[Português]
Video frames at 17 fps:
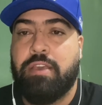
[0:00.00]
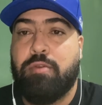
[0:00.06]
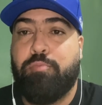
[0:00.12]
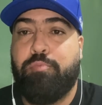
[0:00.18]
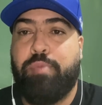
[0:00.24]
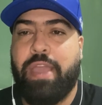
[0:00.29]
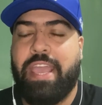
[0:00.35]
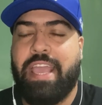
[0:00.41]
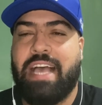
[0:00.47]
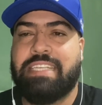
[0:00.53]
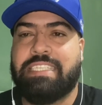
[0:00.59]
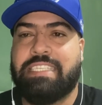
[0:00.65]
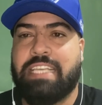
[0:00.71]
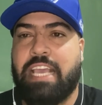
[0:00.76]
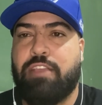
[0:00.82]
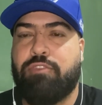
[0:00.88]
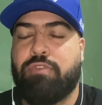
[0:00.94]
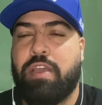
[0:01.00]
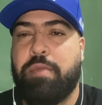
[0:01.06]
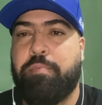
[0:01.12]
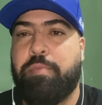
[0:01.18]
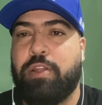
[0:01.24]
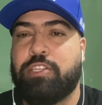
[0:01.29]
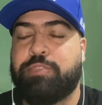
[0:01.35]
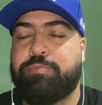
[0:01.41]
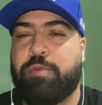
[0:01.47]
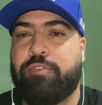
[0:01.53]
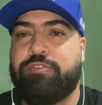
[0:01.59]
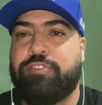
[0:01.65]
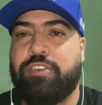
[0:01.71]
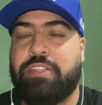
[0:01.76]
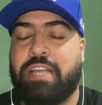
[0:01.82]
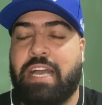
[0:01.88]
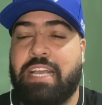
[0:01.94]
bem aceito aí pelos
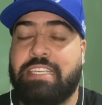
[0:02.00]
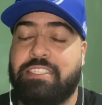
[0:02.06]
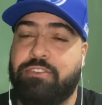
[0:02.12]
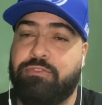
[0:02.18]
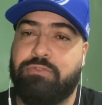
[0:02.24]
profissionais e